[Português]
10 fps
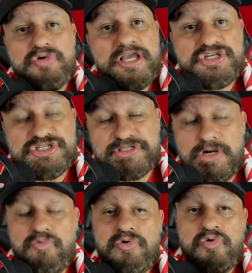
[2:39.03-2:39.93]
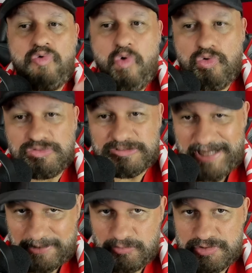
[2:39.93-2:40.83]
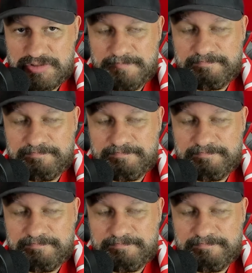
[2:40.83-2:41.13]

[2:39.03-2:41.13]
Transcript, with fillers: estão contados.